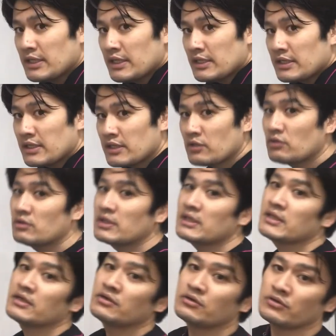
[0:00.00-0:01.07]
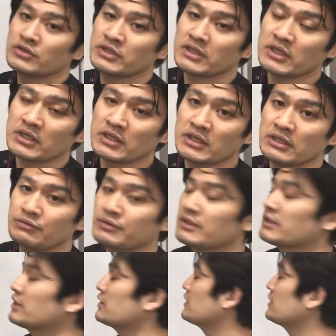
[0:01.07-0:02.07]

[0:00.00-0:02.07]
なんでこうなってくると射角筋に負担がか